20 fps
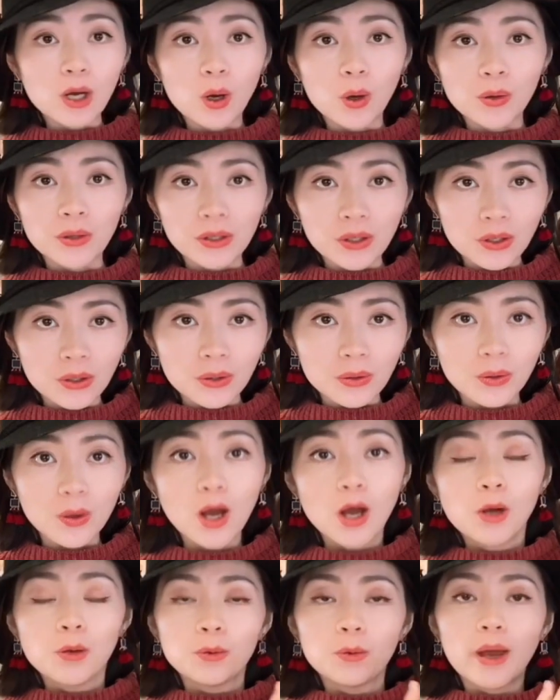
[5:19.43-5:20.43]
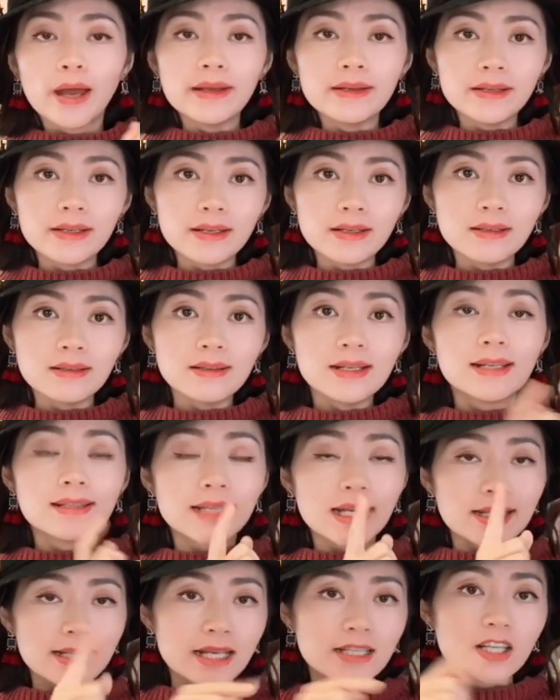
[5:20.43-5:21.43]
o u， 元音
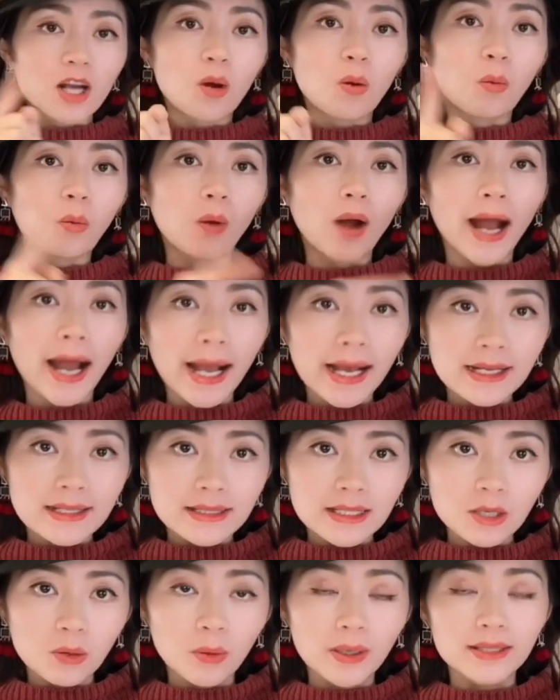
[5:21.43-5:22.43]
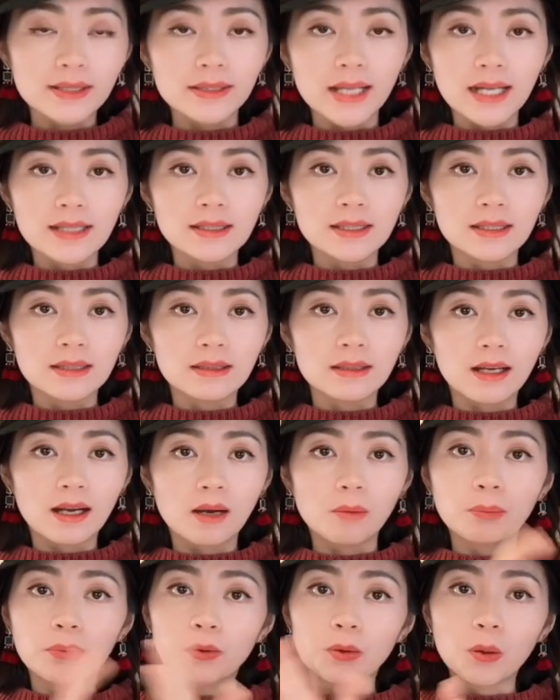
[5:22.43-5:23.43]
再加上 y 结尾的单词
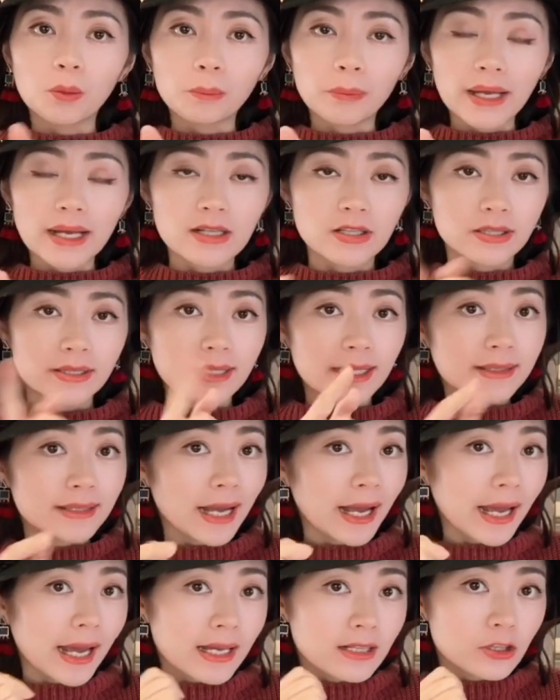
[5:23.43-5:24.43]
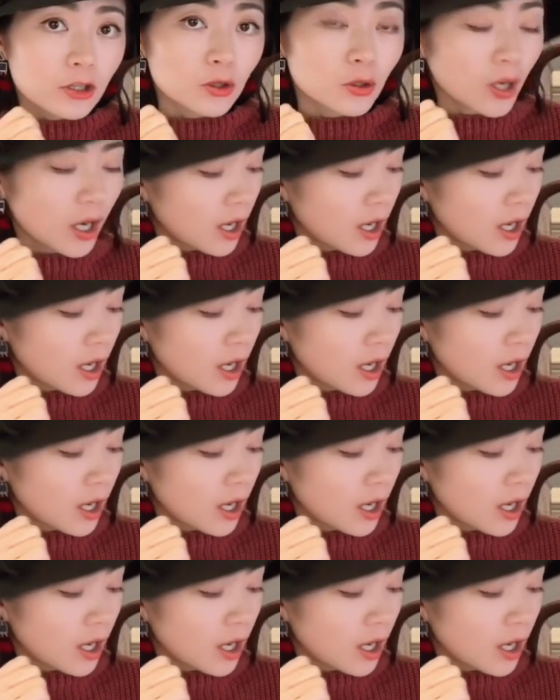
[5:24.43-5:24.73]
呢，不用变，直接加 s 就